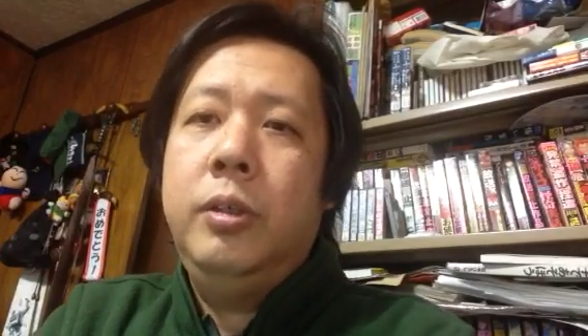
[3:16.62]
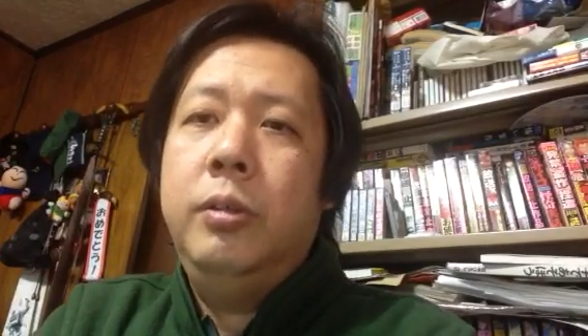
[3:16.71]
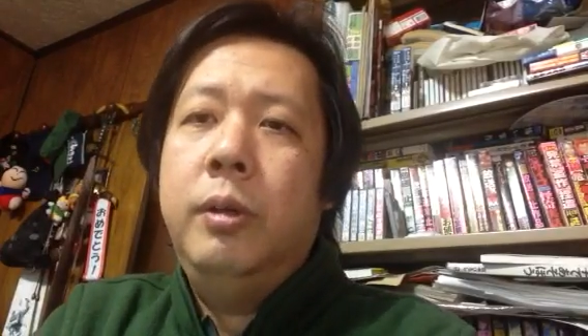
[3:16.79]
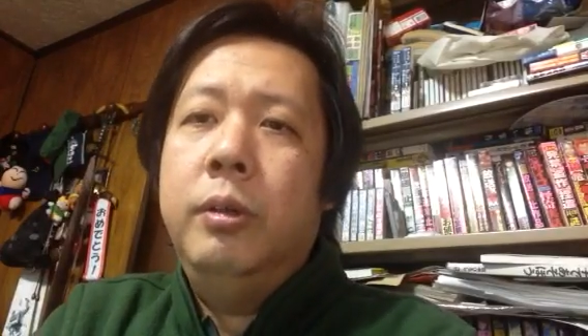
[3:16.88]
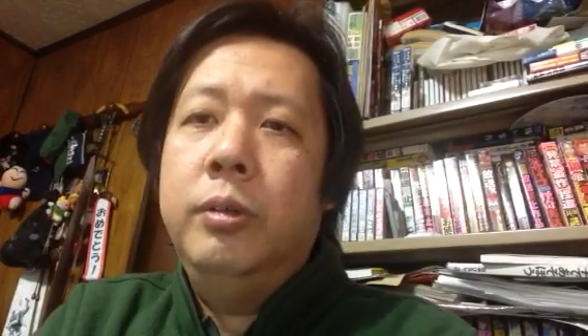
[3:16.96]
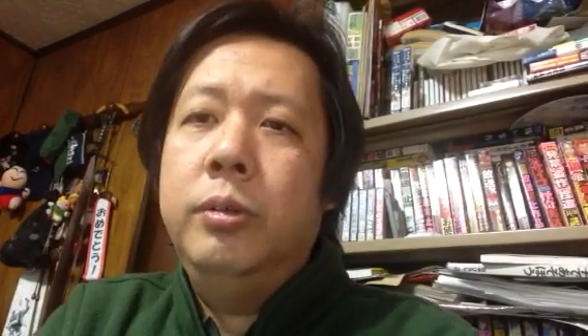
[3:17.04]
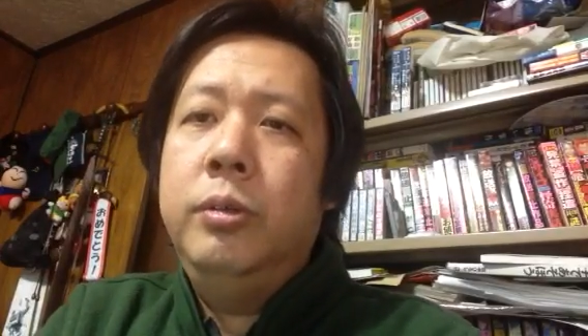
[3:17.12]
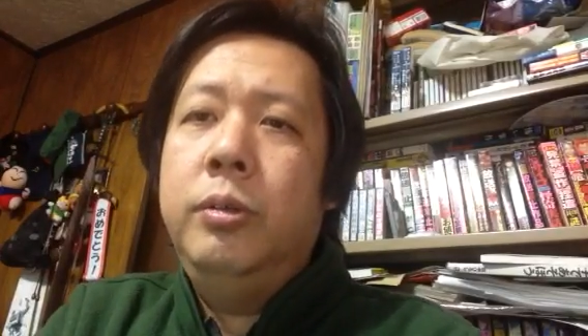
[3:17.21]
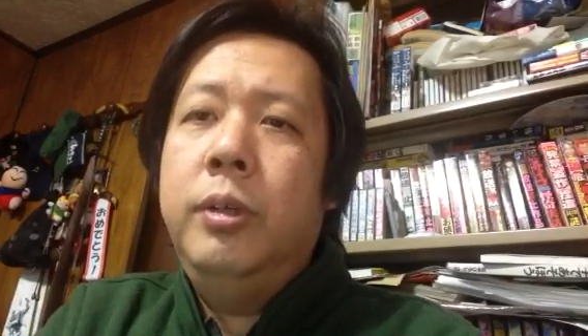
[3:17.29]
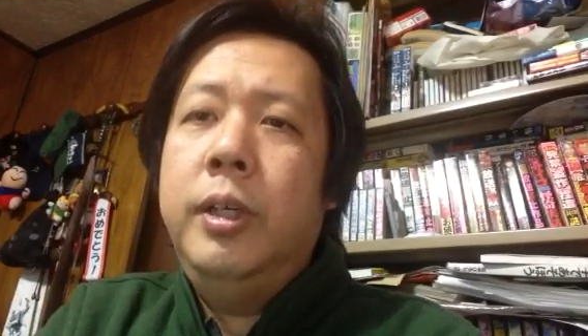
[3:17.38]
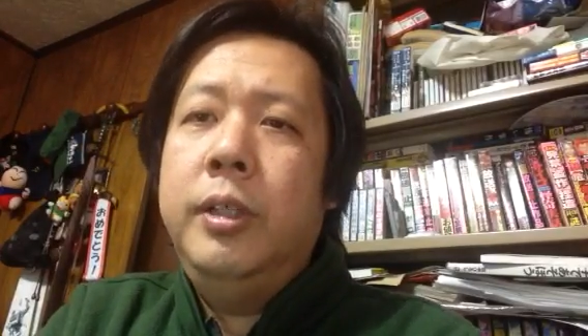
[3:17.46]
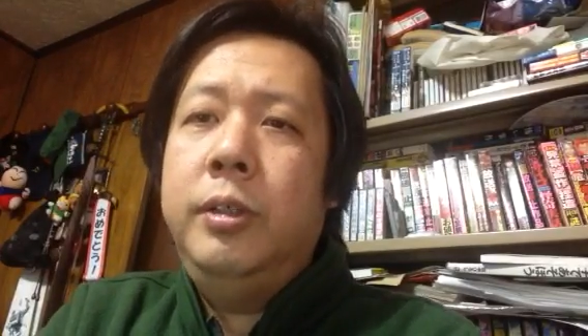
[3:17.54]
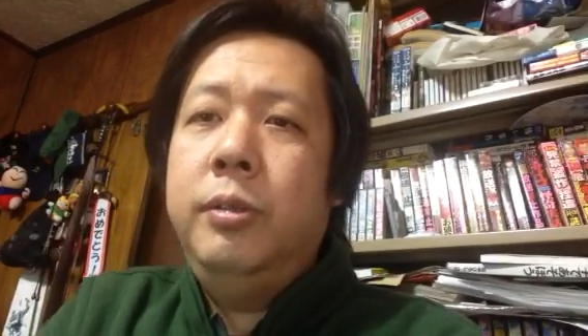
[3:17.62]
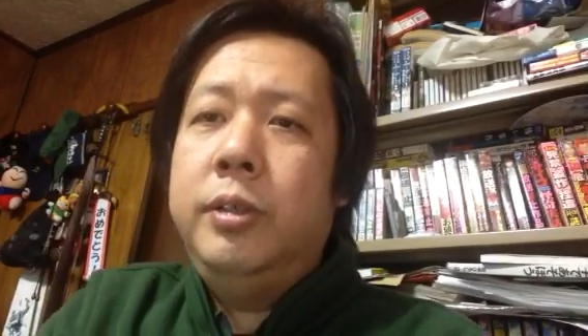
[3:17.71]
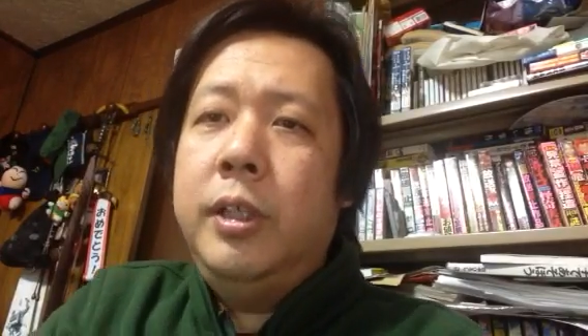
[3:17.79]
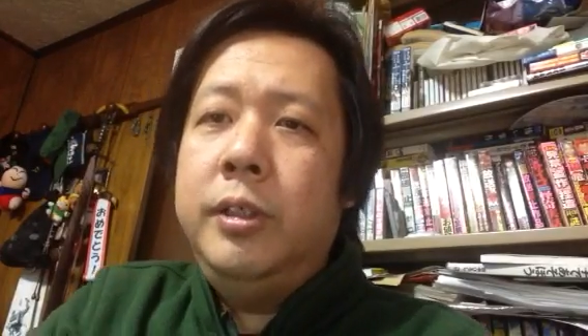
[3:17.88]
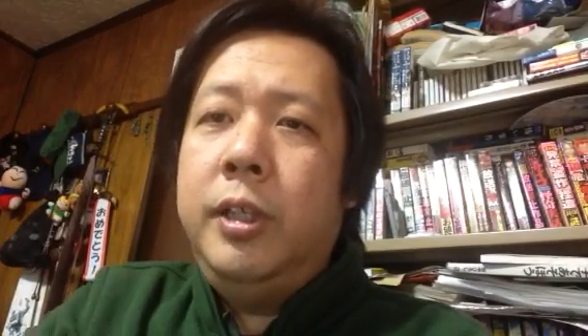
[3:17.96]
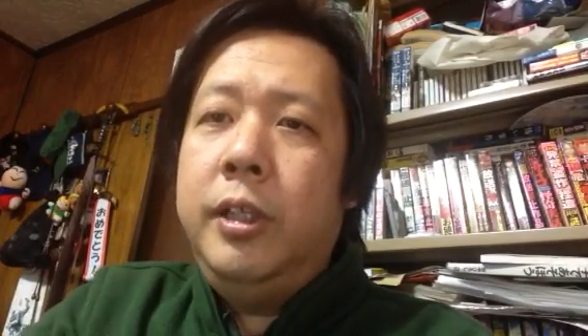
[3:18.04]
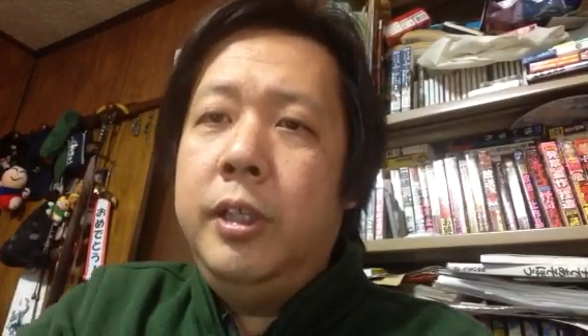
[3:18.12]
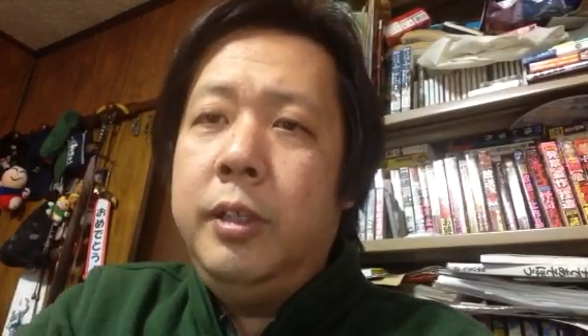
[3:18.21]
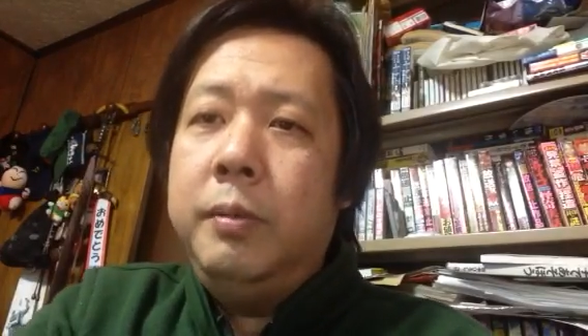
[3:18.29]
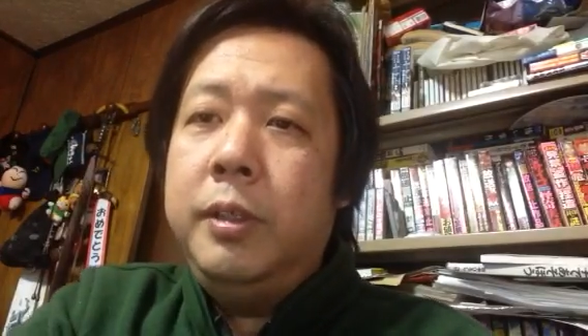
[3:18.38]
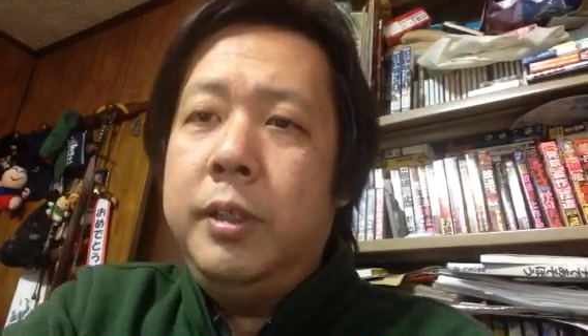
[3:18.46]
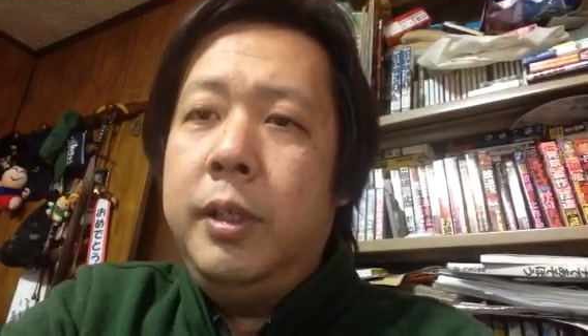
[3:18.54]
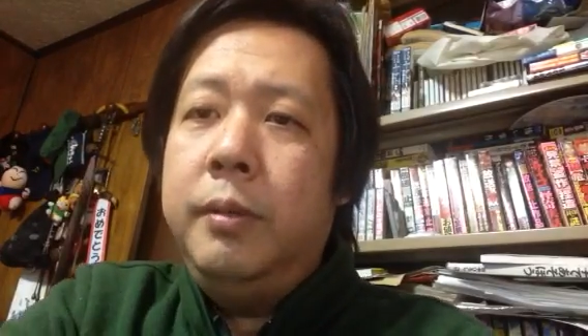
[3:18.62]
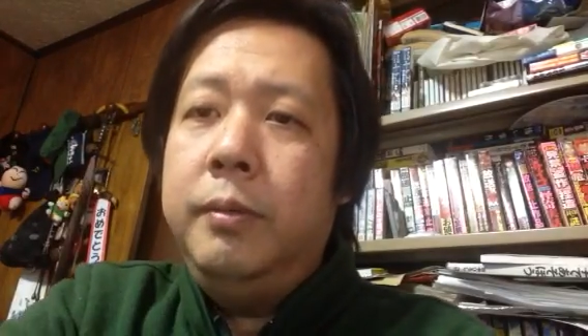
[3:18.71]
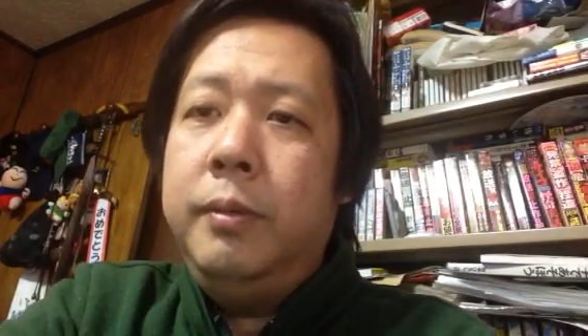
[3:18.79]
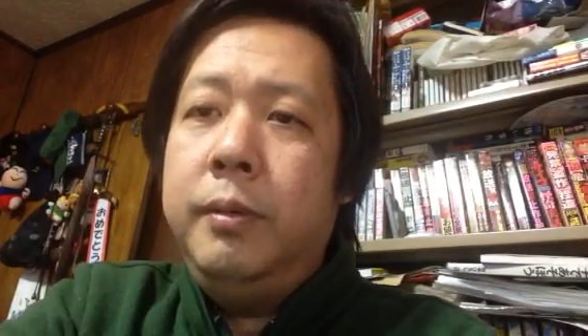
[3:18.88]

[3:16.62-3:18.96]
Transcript: 今日はそういうお話をさせていただきました。